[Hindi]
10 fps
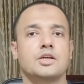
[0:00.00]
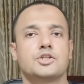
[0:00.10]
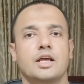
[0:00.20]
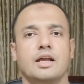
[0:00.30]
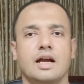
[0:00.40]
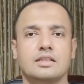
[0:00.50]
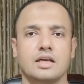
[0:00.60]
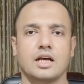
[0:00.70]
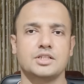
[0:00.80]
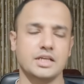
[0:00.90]
शहर कायद
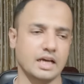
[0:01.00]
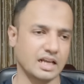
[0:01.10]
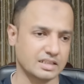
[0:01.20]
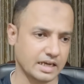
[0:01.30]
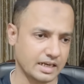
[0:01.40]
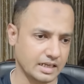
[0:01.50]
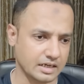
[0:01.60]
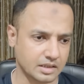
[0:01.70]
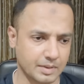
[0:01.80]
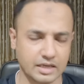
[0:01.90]
कराची का इलाका है
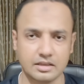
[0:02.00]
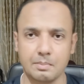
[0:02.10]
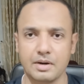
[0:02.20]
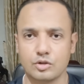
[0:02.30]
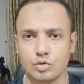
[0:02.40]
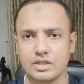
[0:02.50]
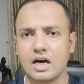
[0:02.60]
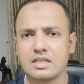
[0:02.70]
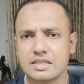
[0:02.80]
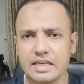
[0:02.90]
लियाबाद नंबर दो
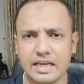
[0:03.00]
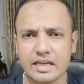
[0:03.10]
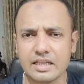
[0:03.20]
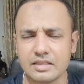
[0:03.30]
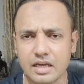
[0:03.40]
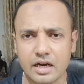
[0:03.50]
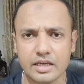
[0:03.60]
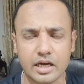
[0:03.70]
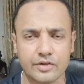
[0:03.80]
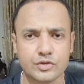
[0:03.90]
यहाँ से एक
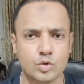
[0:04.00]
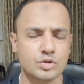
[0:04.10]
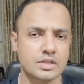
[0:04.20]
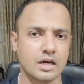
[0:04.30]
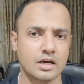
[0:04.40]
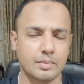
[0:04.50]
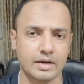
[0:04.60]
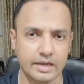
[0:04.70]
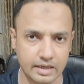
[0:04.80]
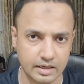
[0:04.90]
इंतहाई अफसोसनाक
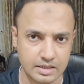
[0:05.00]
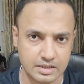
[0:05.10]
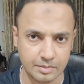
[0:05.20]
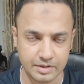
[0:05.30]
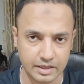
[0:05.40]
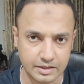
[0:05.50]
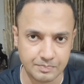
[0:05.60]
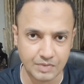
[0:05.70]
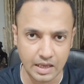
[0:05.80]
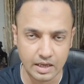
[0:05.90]
खबर निकल कर सामने आई
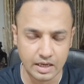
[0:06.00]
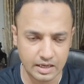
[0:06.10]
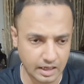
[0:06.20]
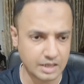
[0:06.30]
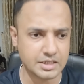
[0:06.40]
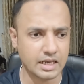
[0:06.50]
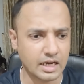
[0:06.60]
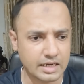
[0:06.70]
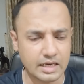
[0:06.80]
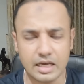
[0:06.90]
थी कराची के
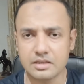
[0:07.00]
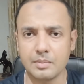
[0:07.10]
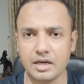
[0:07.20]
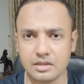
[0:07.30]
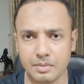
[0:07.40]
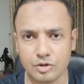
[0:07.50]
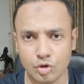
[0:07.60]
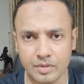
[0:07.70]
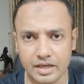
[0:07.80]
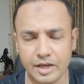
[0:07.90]
इलाके लियाबाद नंबर
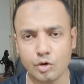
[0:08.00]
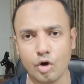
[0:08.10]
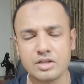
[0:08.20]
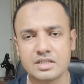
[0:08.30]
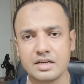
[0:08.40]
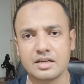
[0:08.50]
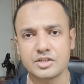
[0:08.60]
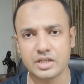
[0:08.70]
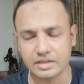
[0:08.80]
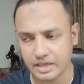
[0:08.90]
दो में एक कॉल सेंटर
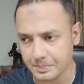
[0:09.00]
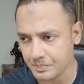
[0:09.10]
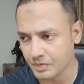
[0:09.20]
चलता है